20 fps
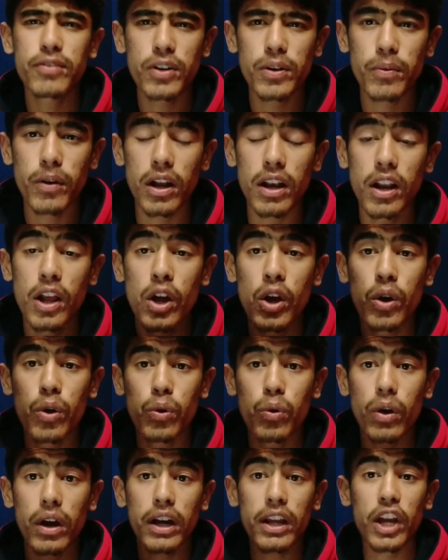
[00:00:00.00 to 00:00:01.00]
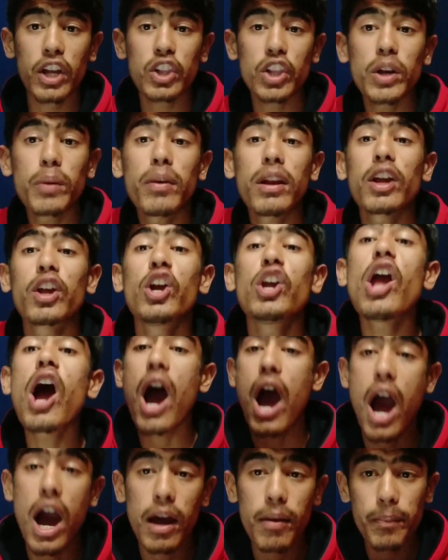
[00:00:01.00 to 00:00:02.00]
फुटबॉल हुआ क्या इतने में लग गई
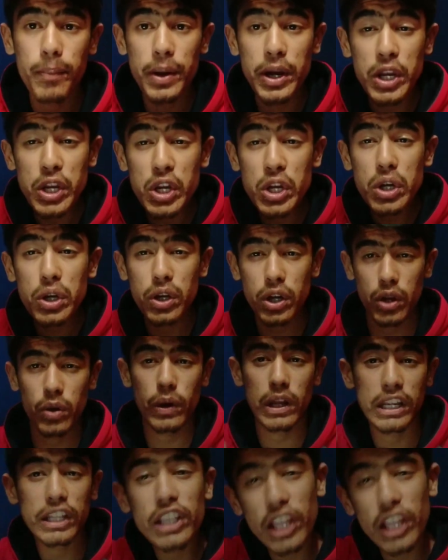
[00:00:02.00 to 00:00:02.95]
आग भयंकर वाली